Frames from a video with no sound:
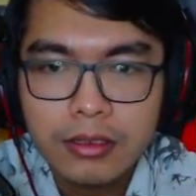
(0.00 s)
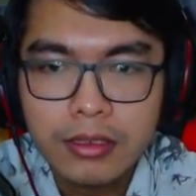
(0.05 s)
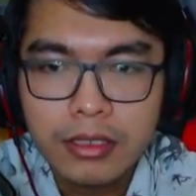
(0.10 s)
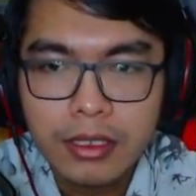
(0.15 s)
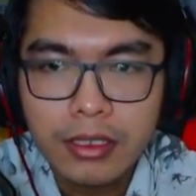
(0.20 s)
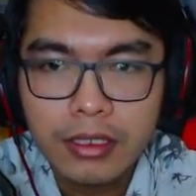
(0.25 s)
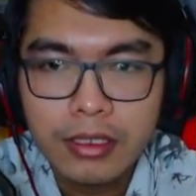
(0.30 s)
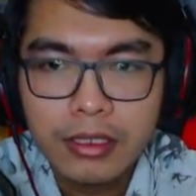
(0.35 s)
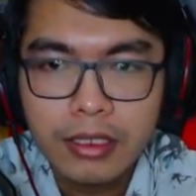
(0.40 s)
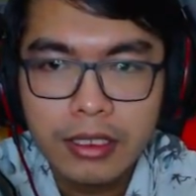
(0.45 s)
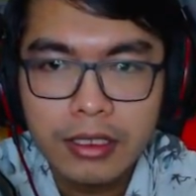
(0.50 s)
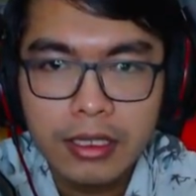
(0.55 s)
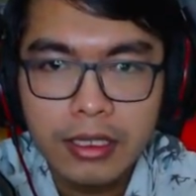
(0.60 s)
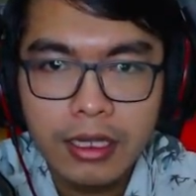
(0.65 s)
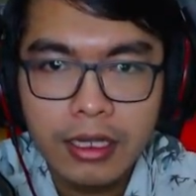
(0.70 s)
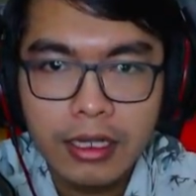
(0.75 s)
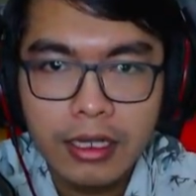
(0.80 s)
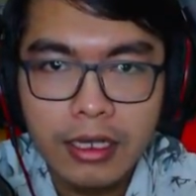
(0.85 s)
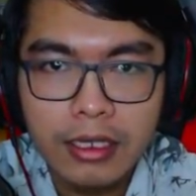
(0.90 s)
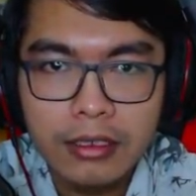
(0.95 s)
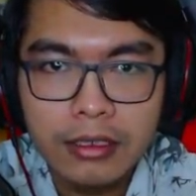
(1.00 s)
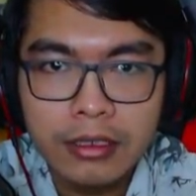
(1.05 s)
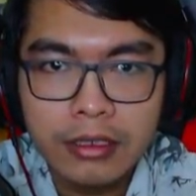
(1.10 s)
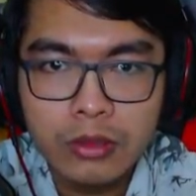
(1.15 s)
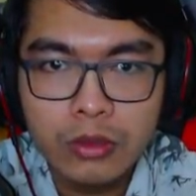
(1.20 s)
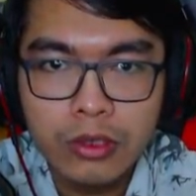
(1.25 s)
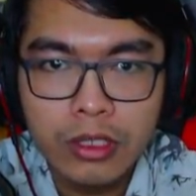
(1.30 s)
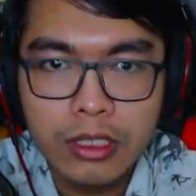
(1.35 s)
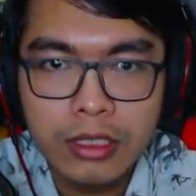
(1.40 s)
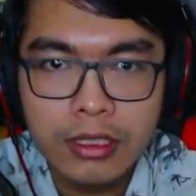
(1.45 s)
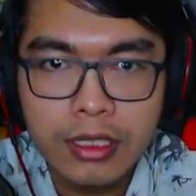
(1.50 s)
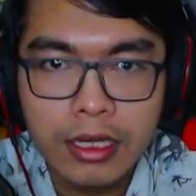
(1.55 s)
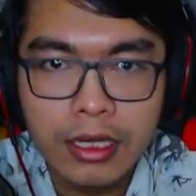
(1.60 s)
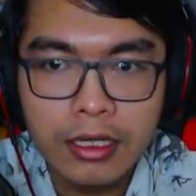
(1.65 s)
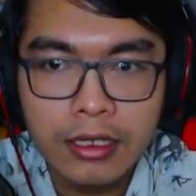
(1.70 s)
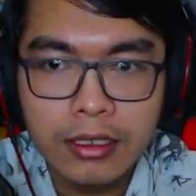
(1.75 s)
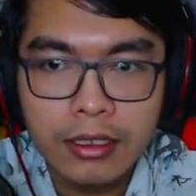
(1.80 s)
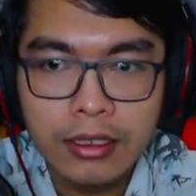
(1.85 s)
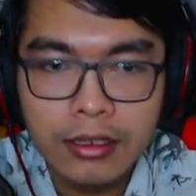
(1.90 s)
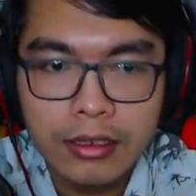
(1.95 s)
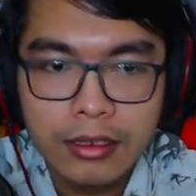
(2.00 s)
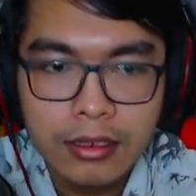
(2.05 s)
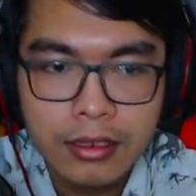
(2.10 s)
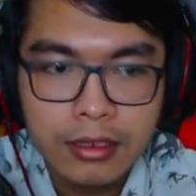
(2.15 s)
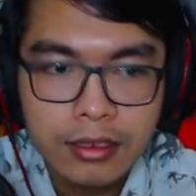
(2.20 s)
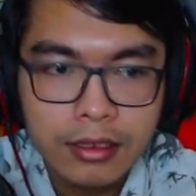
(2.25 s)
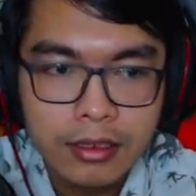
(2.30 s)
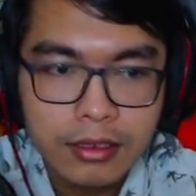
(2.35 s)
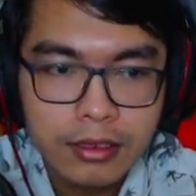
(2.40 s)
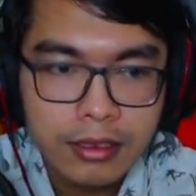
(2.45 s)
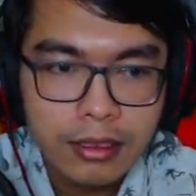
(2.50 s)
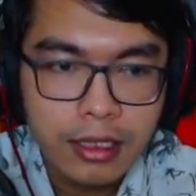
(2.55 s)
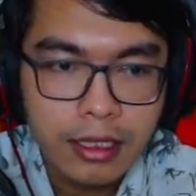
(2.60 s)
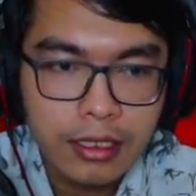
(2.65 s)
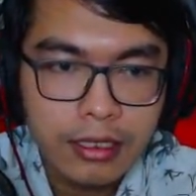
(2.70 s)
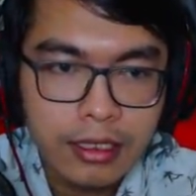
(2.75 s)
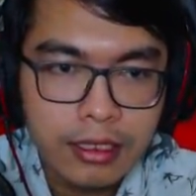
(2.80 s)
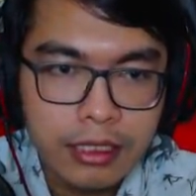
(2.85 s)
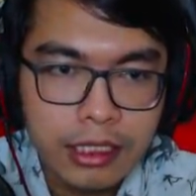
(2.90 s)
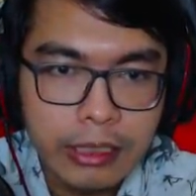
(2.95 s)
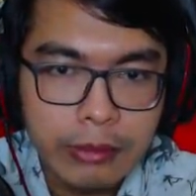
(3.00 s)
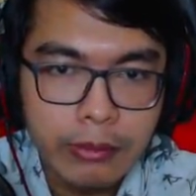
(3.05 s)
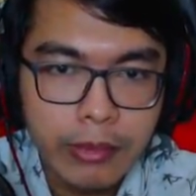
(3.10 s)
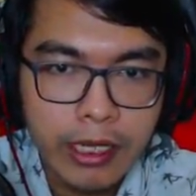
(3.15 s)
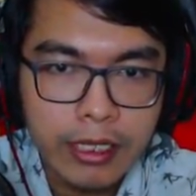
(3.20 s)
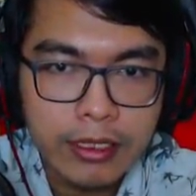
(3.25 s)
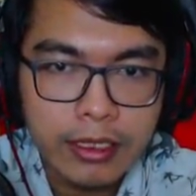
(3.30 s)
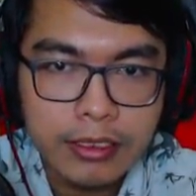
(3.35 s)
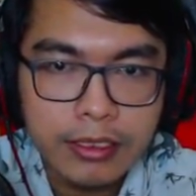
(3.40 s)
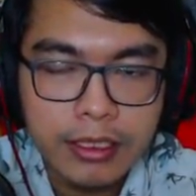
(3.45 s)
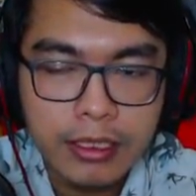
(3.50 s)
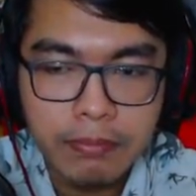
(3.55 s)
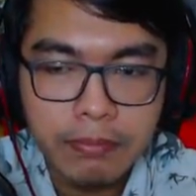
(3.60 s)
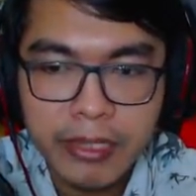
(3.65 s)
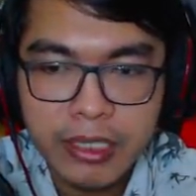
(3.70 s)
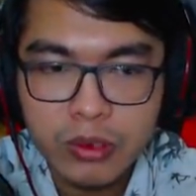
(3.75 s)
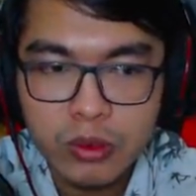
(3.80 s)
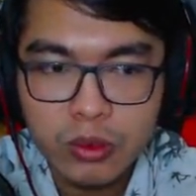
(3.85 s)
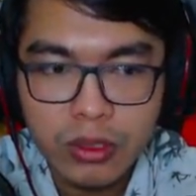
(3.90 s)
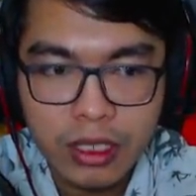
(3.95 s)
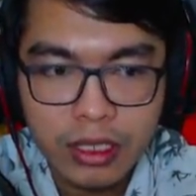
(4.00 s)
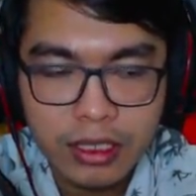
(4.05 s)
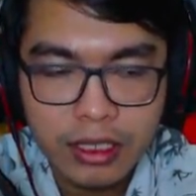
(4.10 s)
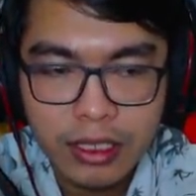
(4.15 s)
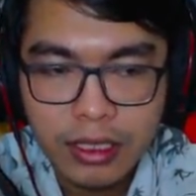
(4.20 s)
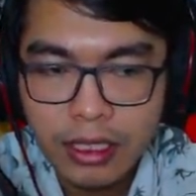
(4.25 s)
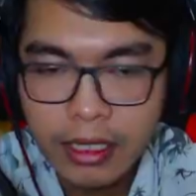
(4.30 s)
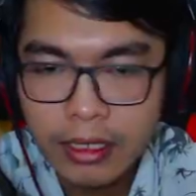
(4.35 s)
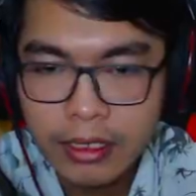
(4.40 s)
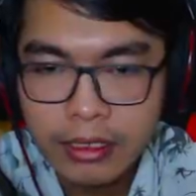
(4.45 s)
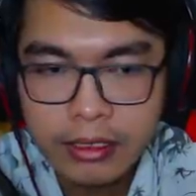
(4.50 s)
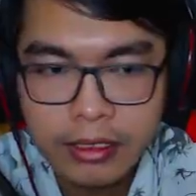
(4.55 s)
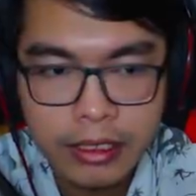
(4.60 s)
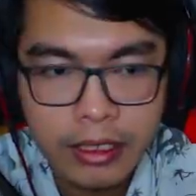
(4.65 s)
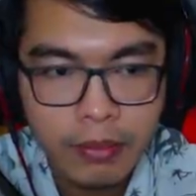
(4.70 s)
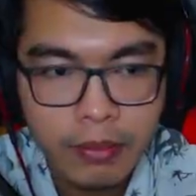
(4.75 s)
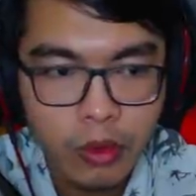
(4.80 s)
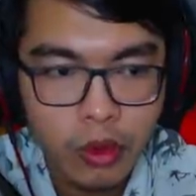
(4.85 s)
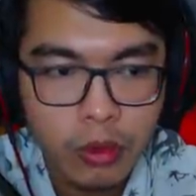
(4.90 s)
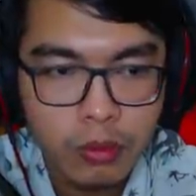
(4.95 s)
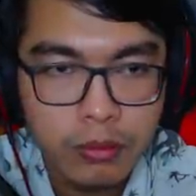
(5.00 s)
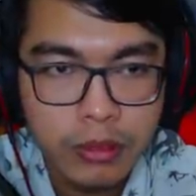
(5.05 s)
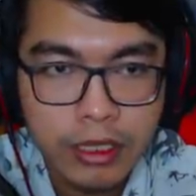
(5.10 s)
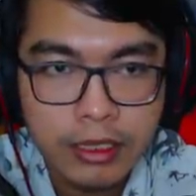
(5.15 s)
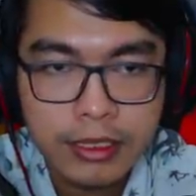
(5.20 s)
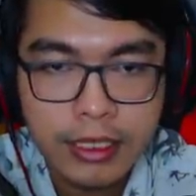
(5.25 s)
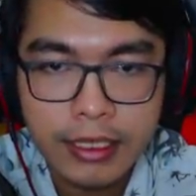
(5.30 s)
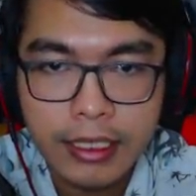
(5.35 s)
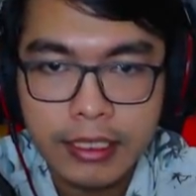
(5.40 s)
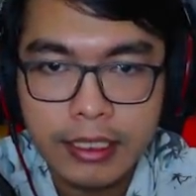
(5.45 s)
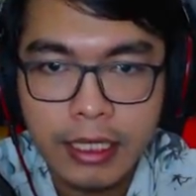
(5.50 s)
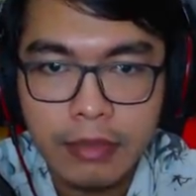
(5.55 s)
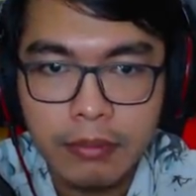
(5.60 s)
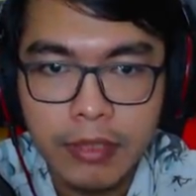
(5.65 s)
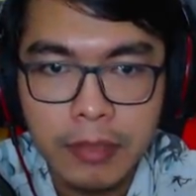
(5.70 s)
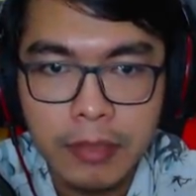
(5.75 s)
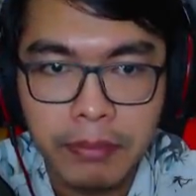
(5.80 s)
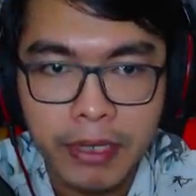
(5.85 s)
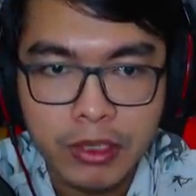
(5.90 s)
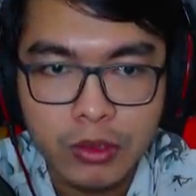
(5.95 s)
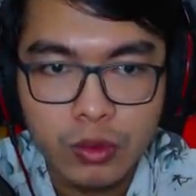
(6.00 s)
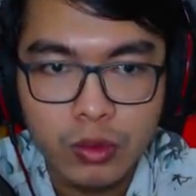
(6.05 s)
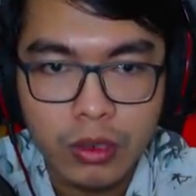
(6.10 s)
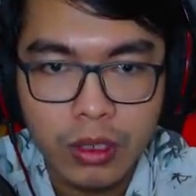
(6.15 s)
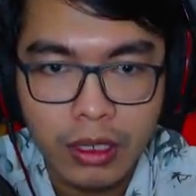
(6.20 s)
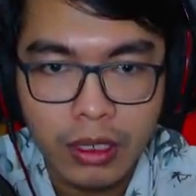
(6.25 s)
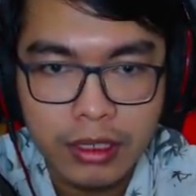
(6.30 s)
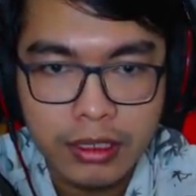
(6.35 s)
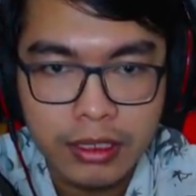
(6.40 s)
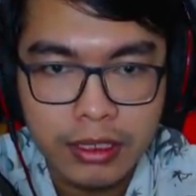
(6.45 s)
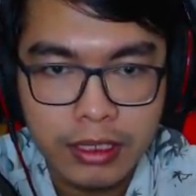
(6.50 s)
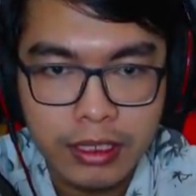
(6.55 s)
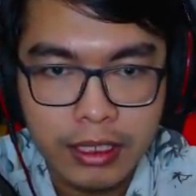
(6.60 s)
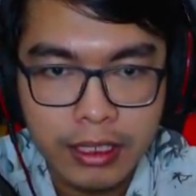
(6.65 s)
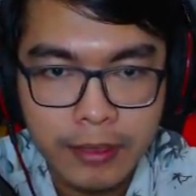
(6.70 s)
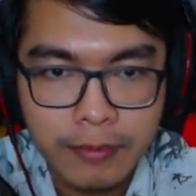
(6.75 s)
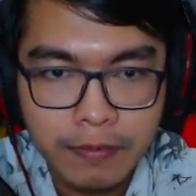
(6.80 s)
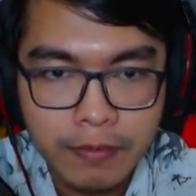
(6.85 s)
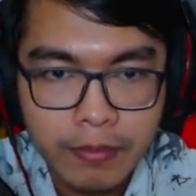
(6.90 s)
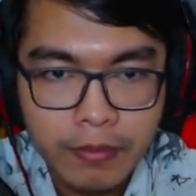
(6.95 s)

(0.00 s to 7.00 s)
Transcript: Jadi kita agak kesulitan karena terbatasnya pasukan kita di sini belum bisa kita beli pasukan di sini ya